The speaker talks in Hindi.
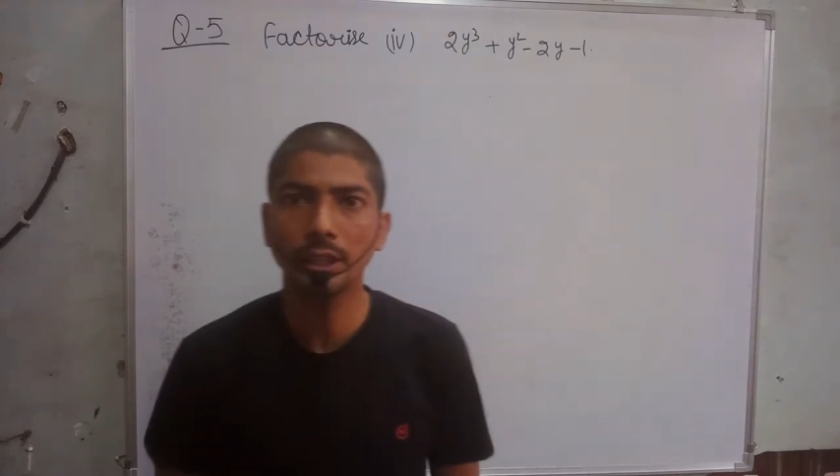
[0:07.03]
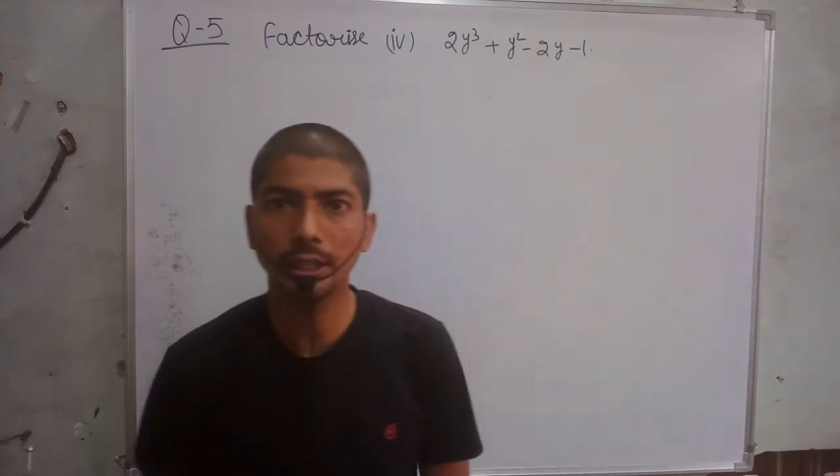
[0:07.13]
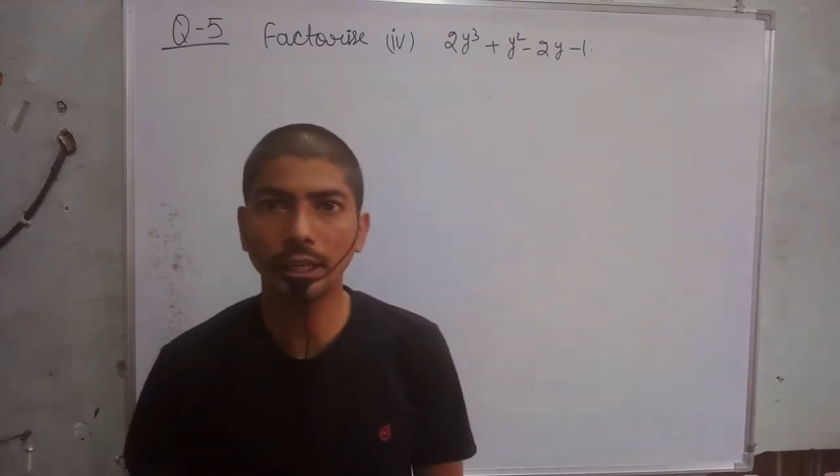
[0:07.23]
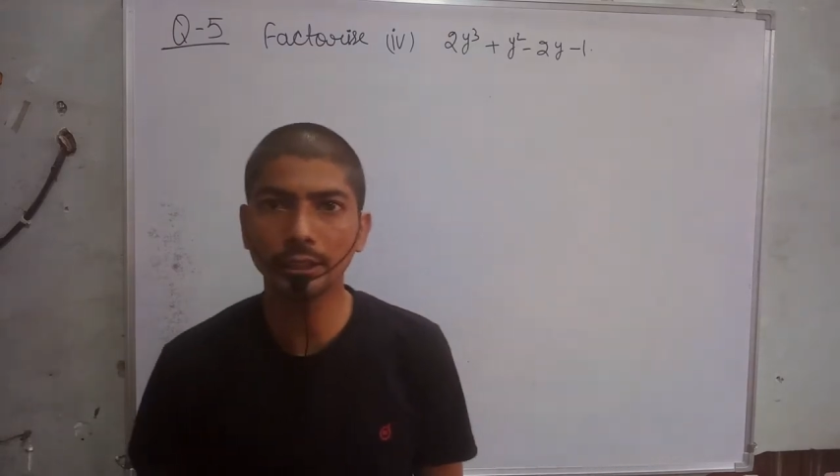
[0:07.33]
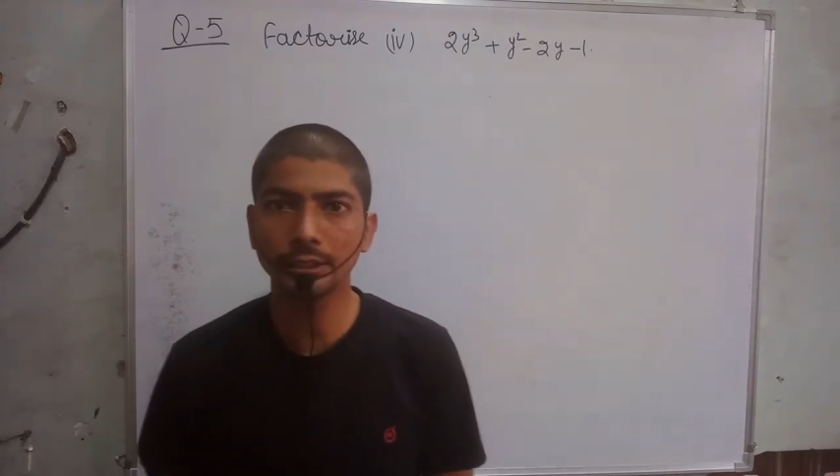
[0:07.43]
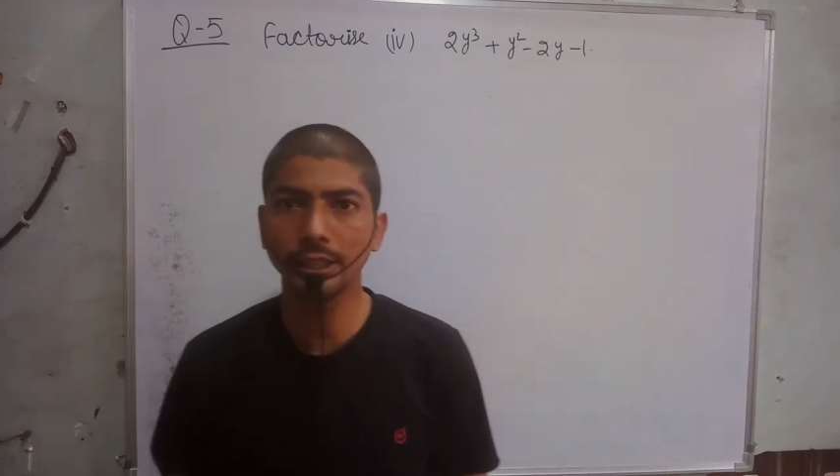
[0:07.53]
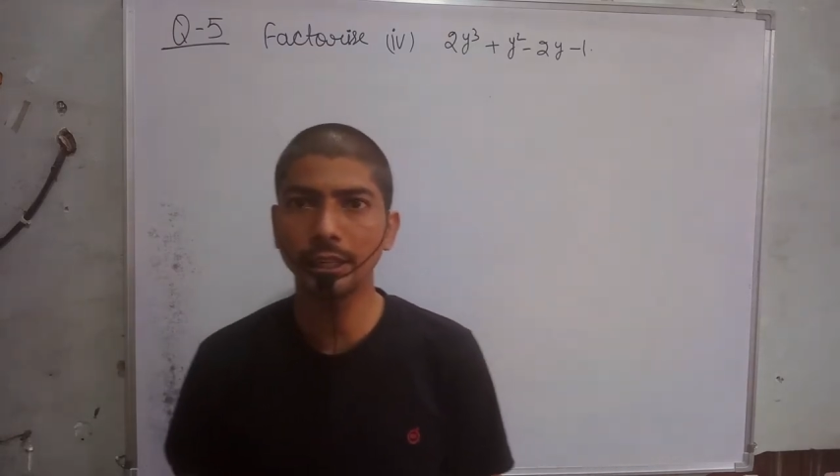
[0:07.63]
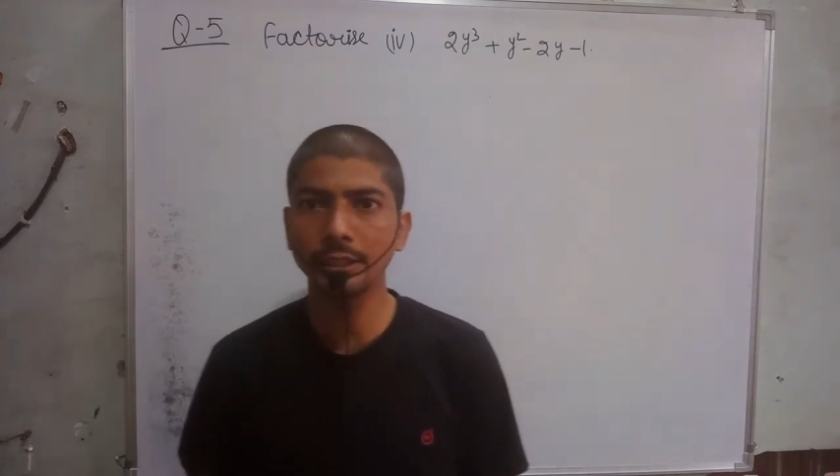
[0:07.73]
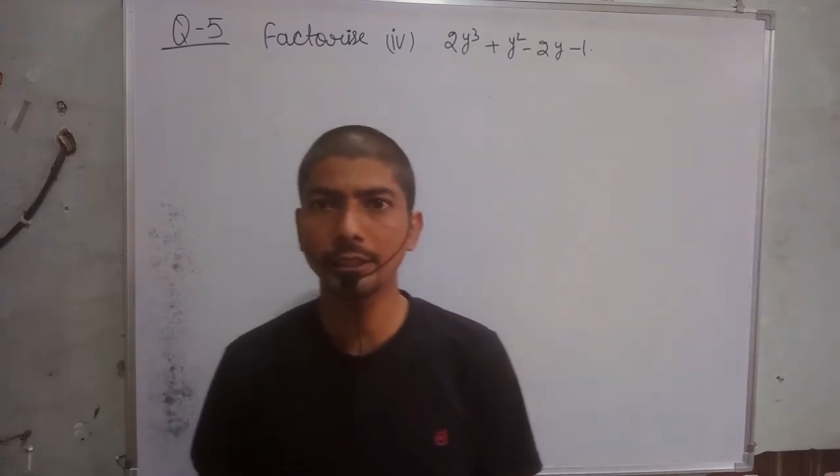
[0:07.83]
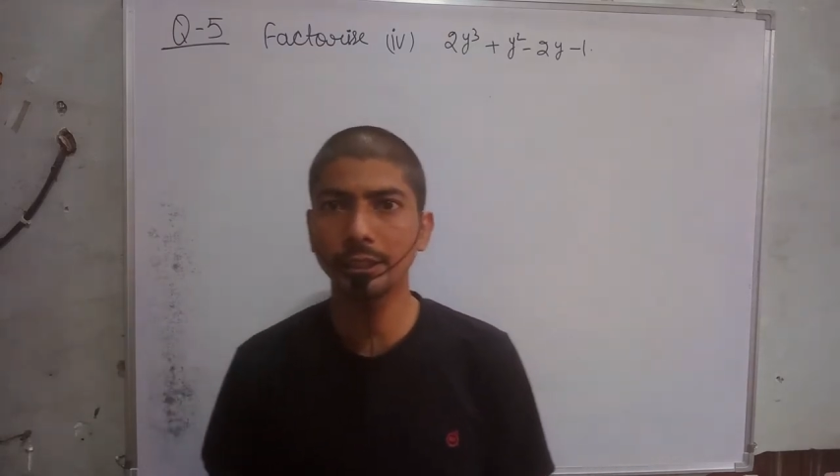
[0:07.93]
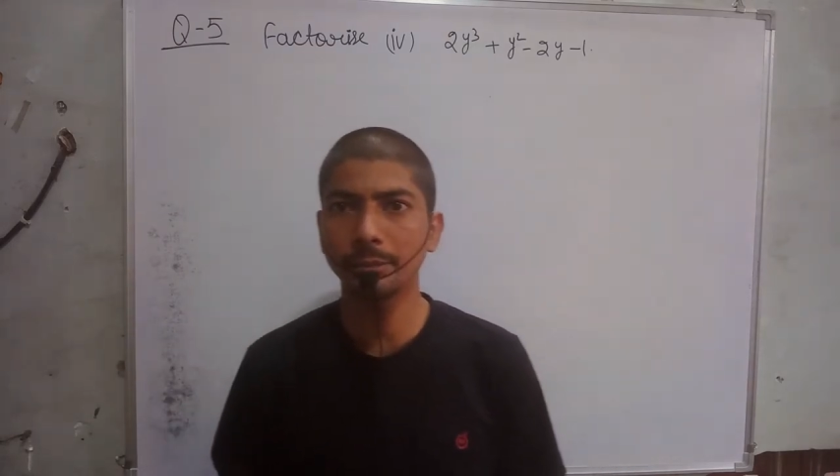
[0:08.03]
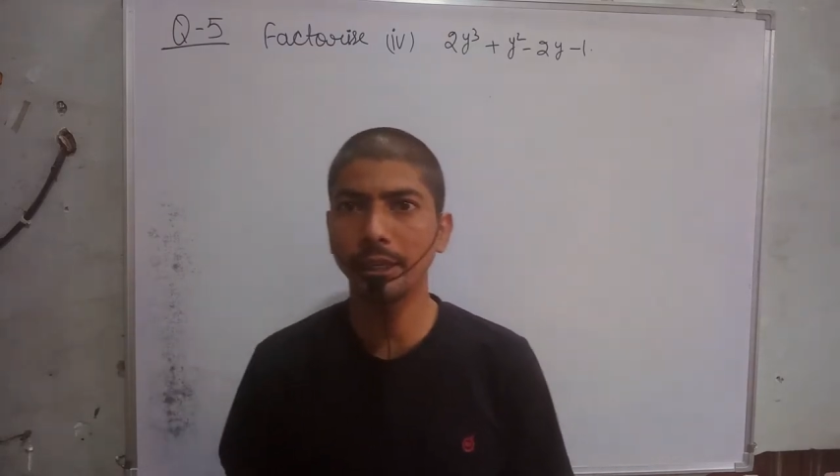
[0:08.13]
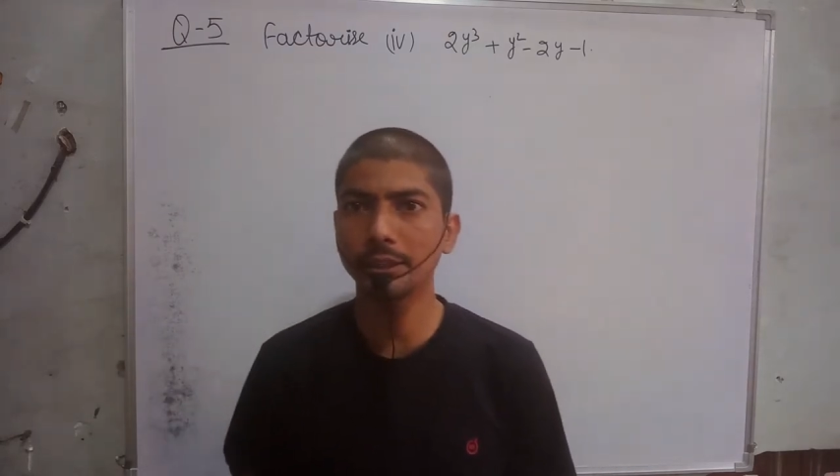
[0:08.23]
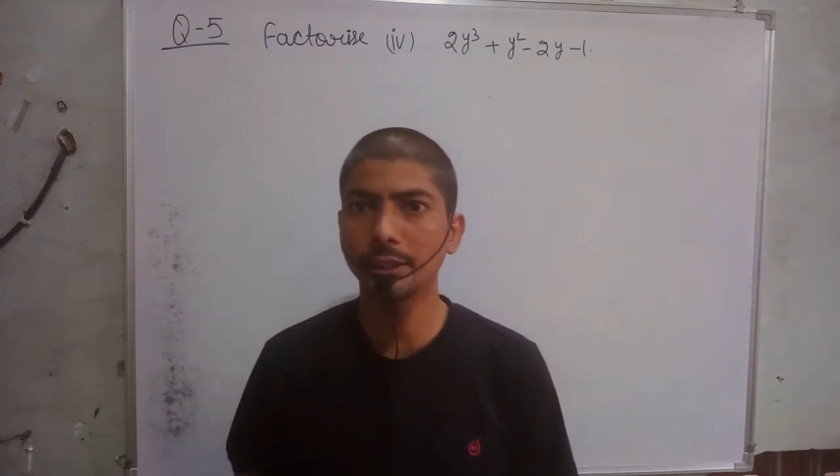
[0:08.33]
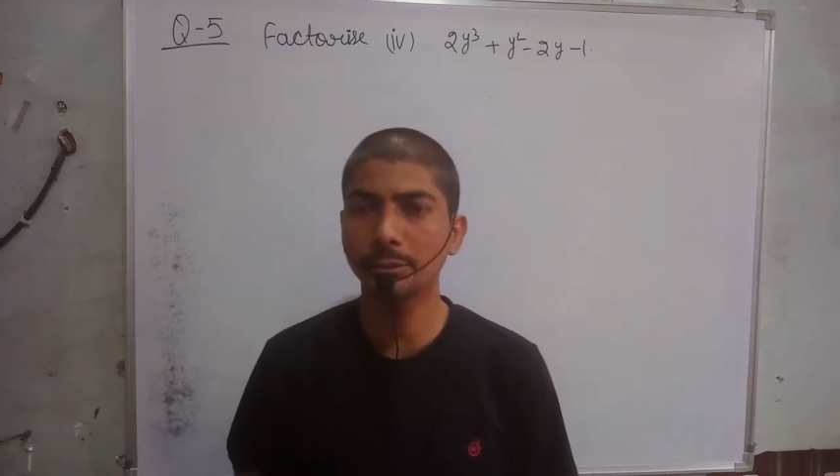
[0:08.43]
क्लास नाइन्थ की
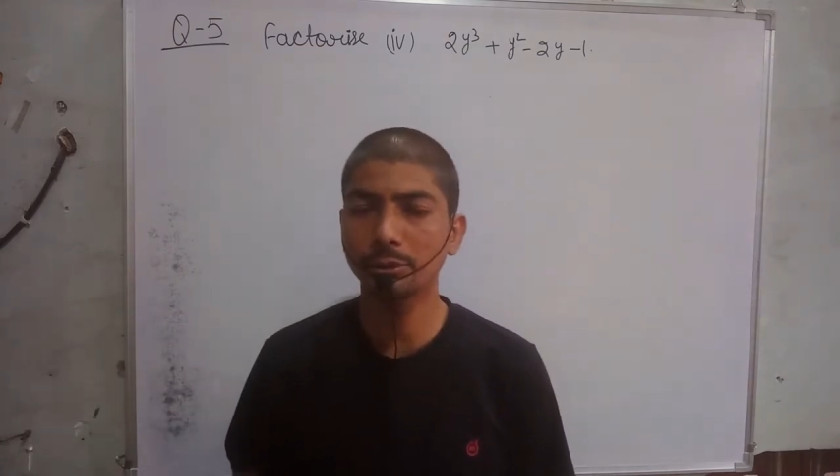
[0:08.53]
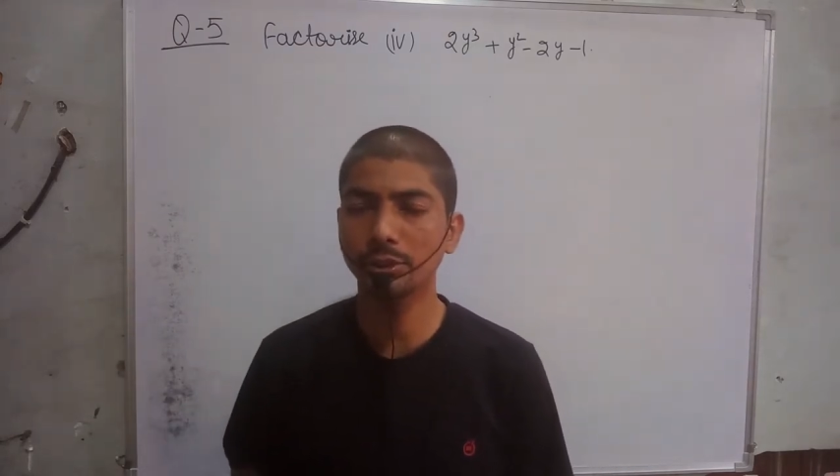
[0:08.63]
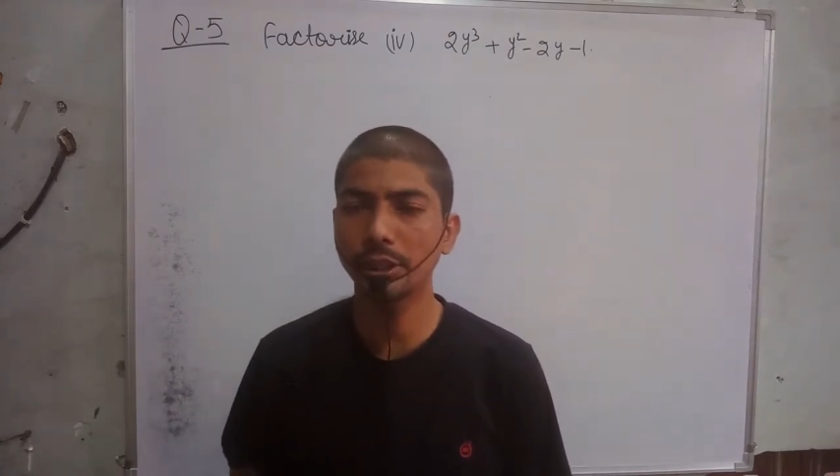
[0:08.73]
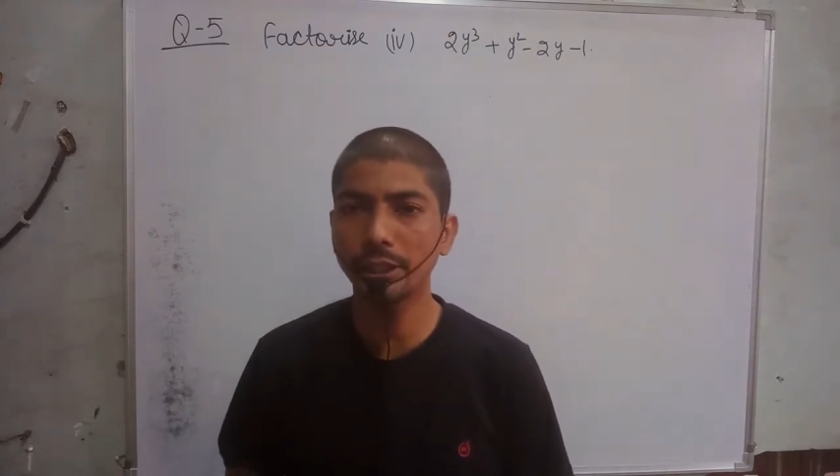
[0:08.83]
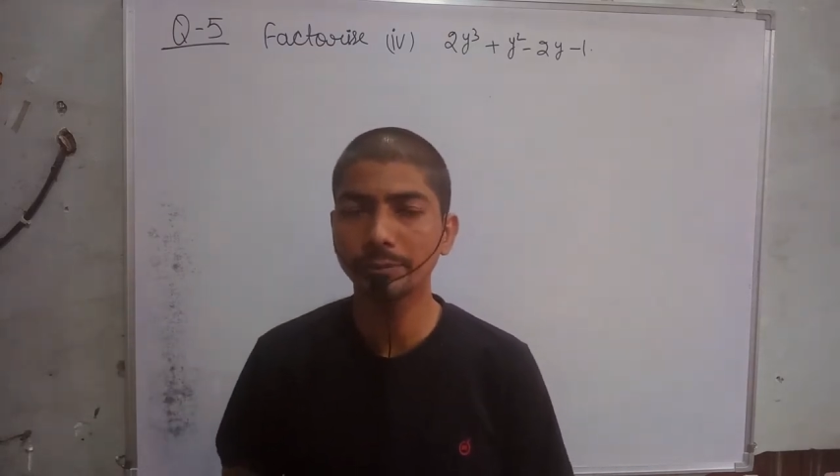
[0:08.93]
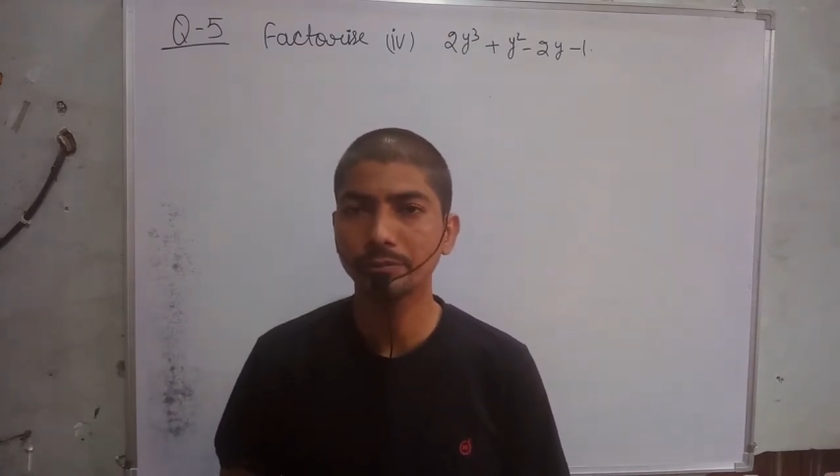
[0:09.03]
मैथ की बुक से